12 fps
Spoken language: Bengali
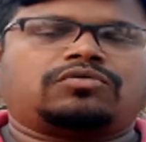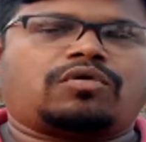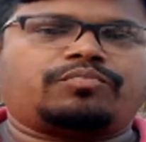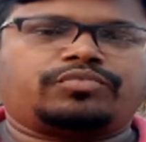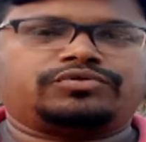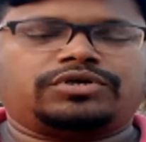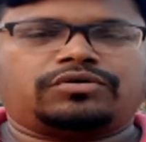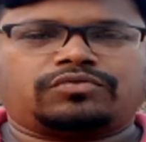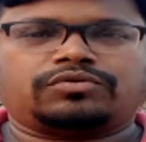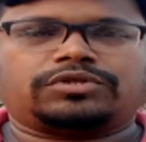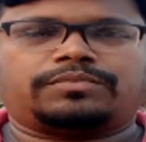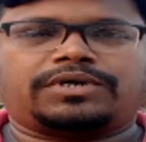কাউডাং
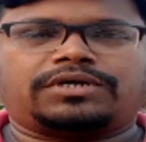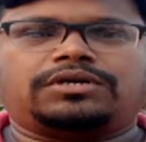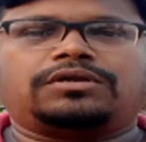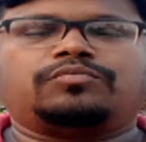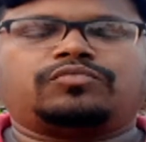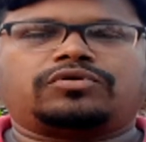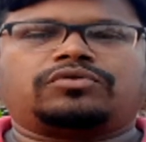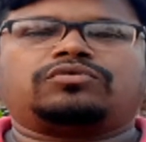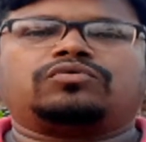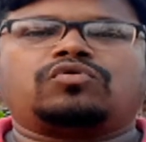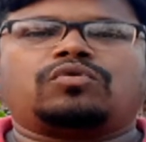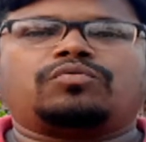কম্পোস্ট দিয়েও করতে
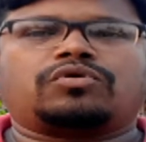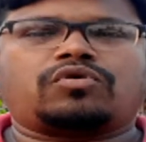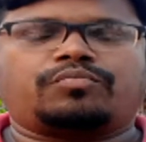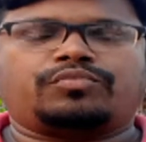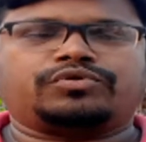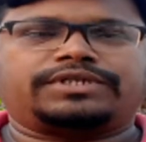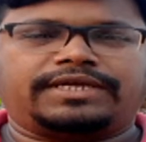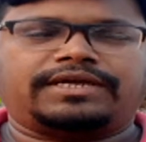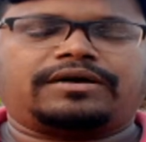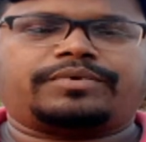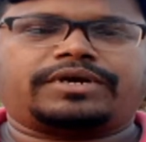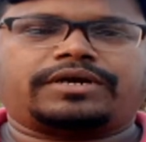পারেন মনে করুন
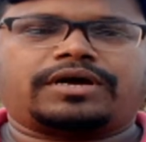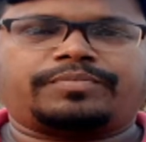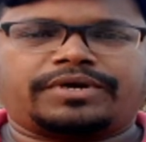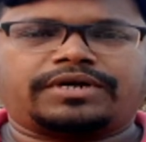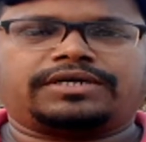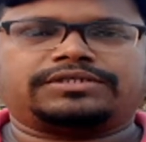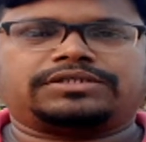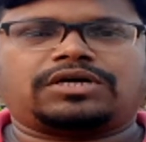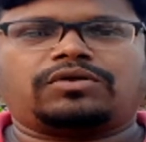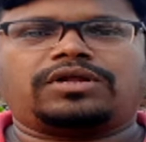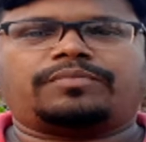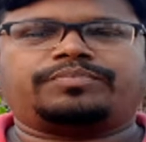গোবর কম্পোস্ট নেই আবার
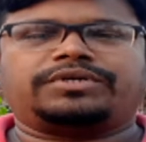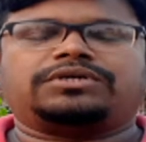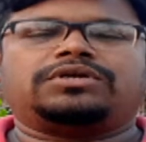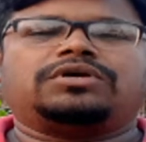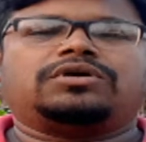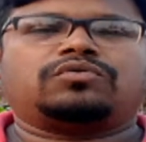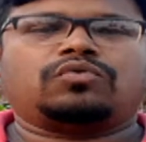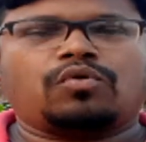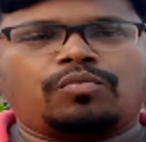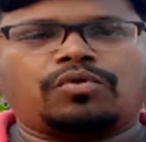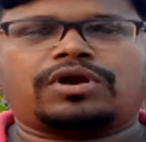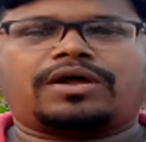আপনার কাছে তাহলে
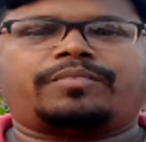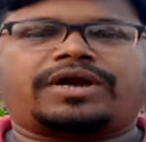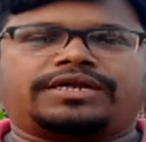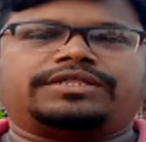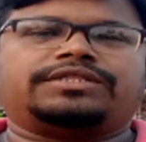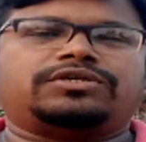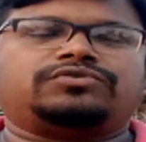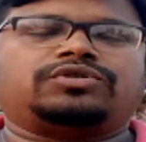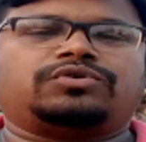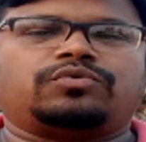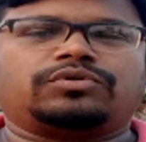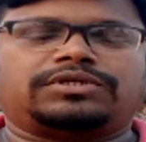আপনি গোবর
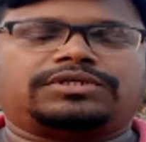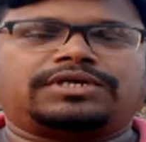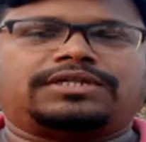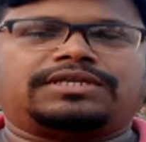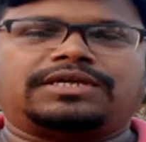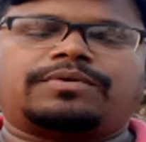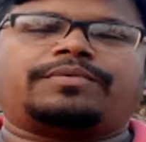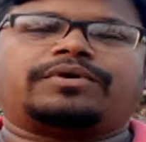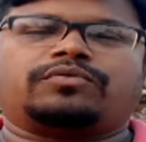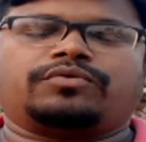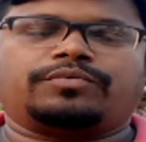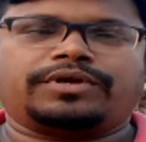আর মাটি দিয়ে যদি
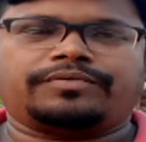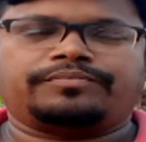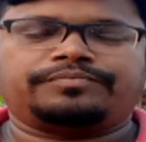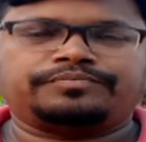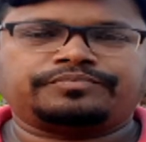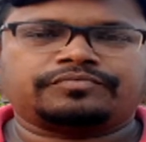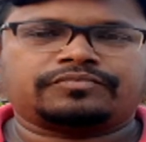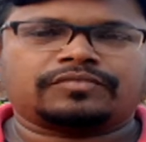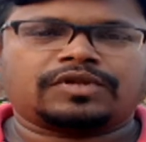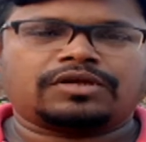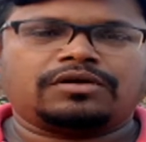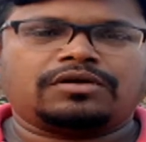করতে চান কিভাবে
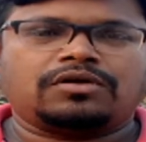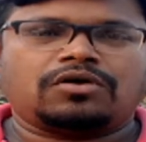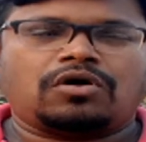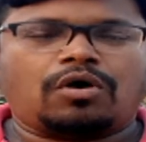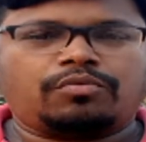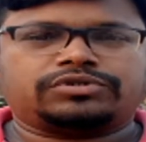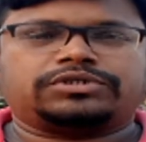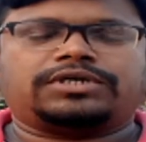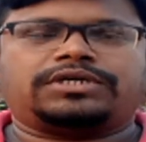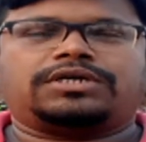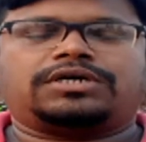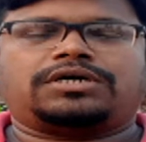করবেন
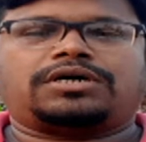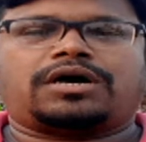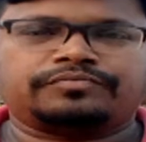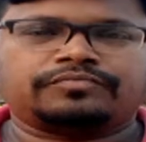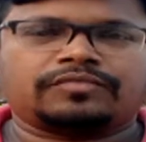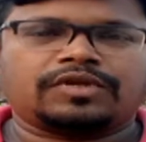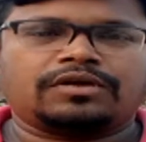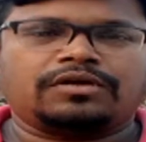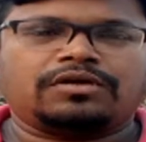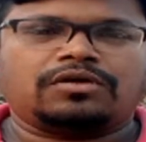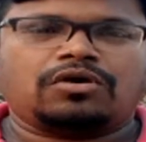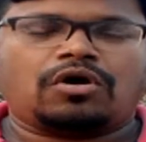অবশ্যই
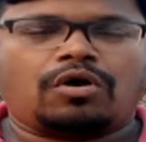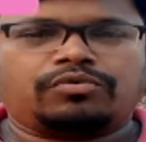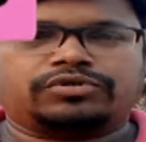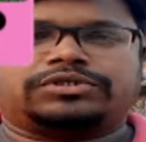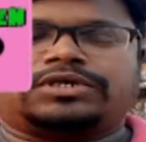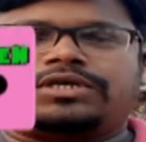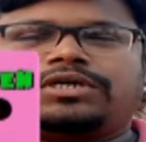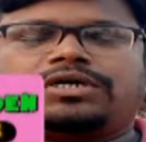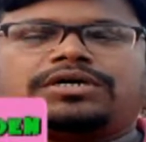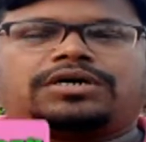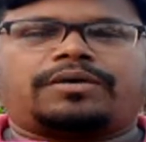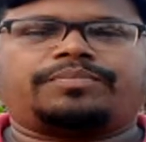আপনাকে
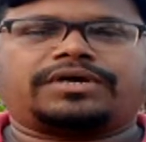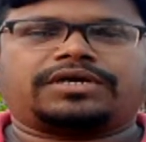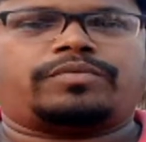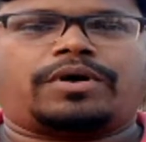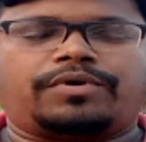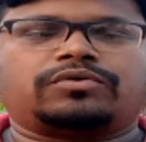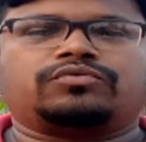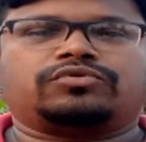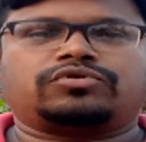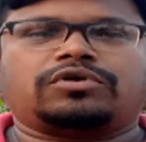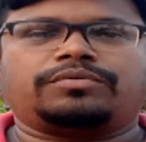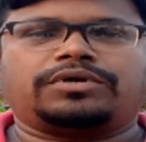শুকনো গোবর ব্যবহার
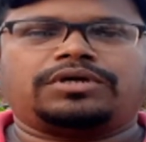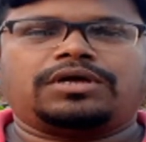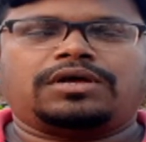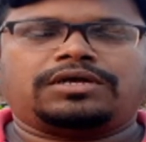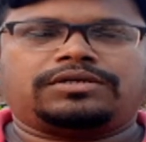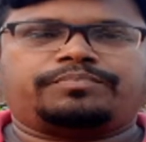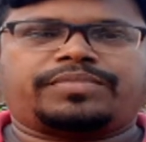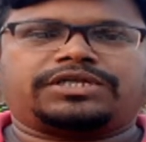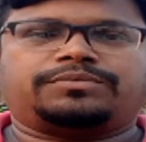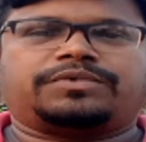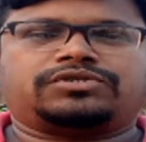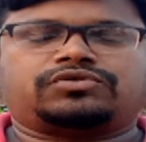করতে হবে পাঁচ
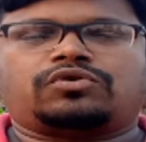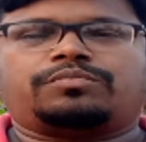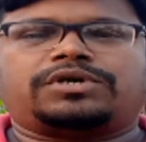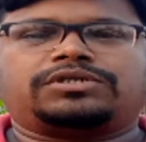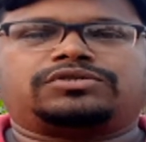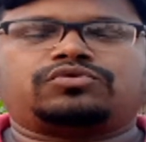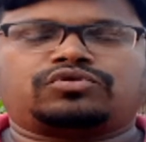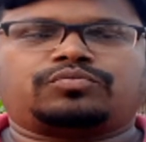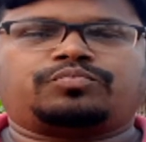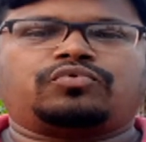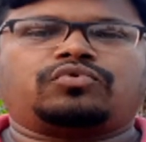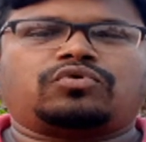মাস ছ মাস যত
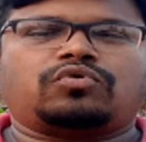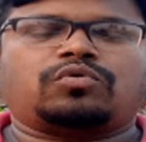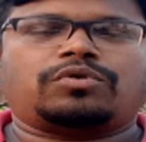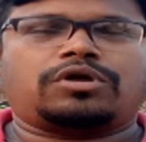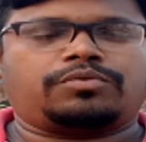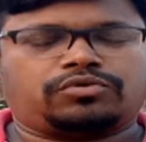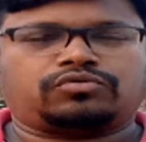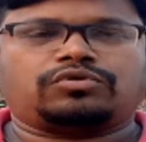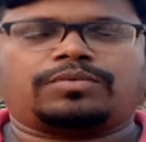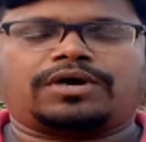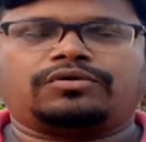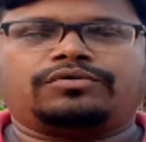পুরনো গোবর হবে ততই
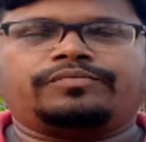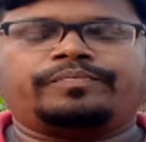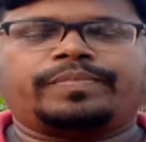ভালো